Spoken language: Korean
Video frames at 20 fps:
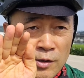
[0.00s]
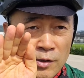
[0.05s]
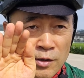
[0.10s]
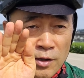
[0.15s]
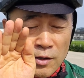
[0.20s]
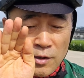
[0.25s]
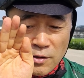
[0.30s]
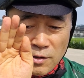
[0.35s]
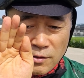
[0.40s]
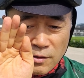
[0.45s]

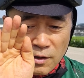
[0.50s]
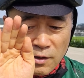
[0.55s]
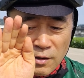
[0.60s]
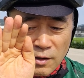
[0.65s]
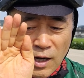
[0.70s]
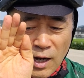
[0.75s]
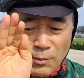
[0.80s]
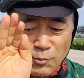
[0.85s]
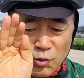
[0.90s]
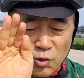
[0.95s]

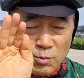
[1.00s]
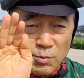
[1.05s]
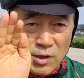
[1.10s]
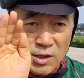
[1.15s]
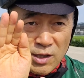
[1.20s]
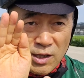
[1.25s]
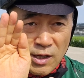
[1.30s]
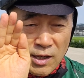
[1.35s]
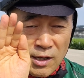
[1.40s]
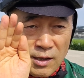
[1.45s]
떨어져서
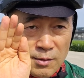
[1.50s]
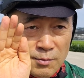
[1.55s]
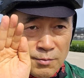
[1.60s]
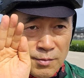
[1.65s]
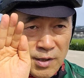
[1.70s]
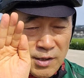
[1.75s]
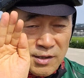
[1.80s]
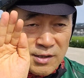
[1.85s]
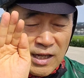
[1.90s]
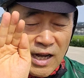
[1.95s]
암술머리에
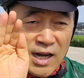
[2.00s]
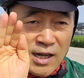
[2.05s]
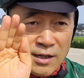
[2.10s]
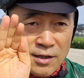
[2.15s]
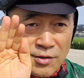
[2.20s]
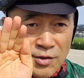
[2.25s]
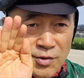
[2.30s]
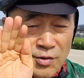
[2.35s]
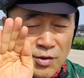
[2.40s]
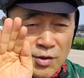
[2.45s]
벌써
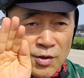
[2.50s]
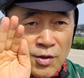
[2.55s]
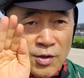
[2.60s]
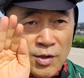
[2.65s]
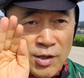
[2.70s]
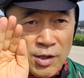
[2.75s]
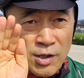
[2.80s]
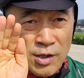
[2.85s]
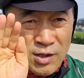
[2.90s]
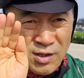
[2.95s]
닿았거든요
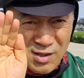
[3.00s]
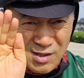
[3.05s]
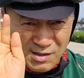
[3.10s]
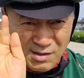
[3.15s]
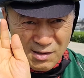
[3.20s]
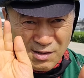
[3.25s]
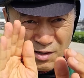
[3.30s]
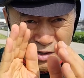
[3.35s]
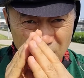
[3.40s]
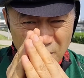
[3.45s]

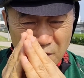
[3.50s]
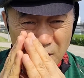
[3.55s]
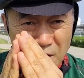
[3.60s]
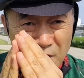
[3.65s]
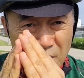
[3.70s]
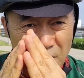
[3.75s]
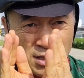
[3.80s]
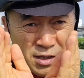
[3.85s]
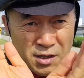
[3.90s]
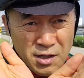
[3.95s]
그래서
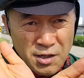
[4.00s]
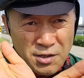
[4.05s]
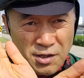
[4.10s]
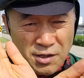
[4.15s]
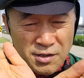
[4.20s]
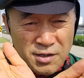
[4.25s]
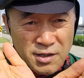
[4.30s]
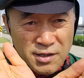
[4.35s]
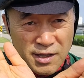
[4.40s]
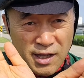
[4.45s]

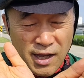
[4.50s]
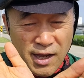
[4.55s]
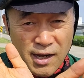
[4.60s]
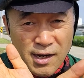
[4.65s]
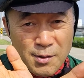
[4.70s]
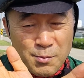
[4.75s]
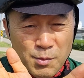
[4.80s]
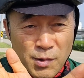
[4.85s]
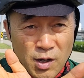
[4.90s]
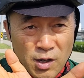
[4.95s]
열어졌을 때
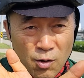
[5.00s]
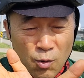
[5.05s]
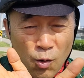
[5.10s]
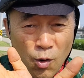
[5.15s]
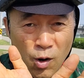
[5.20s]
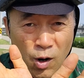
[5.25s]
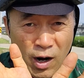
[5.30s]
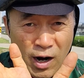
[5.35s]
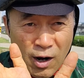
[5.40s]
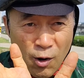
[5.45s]
뭐
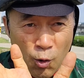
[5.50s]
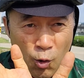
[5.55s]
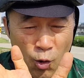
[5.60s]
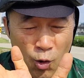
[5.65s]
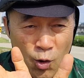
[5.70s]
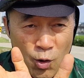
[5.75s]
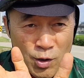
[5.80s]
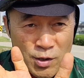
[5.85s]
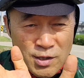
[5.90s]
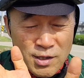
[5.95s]

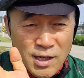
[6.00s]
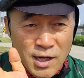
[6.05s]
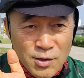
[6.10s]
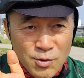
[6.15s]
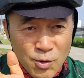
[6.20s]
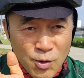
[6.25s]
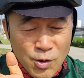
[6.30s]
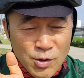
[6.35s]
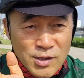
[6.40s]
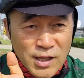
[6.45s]

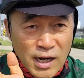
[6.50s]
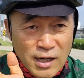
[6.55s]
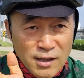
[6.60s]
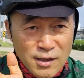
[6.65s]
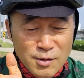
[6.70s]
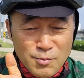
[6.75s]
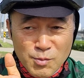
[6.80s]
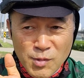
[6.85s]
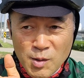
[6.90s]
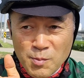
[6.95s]
혹시라도
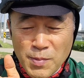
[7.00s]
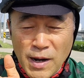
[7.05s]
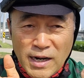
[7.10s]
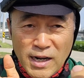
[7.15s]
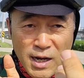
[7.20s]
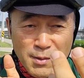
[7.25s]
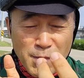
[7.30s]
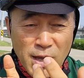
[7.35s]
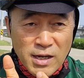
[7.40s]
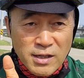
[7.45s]
다른 뭐
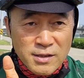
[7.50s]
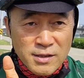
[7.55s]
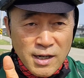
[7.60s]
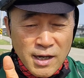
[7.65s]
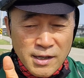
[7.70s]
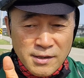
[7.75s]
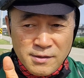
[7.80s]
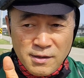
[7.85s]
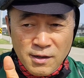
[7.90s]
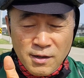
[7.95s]
바람에
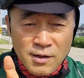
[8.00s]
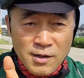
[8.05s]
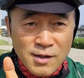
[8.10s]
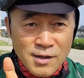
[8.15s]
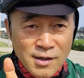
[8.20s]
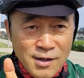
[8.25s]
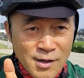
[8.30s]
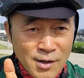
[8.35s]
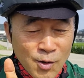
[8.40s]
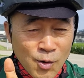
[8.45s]
의해서
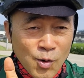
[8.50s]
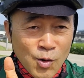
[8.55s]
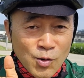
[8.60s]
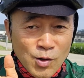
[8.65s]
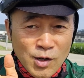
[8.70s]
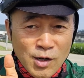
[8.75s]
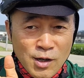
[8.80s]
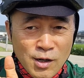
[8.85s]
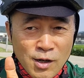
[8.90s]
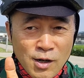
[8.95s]

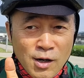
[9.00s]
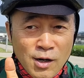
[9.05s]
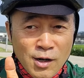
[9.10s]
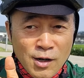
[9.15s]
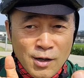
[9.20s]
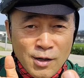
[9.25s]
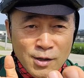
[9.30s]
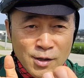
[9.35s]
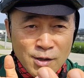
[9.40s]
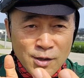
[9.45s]

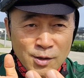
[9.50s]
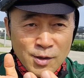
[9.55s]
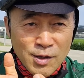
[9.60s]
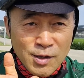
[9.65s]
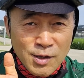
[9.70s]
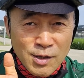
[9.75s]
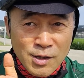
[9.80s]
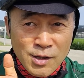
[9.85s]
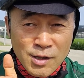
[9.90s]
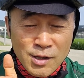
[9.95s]

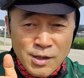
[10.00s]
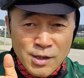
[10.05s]
혹은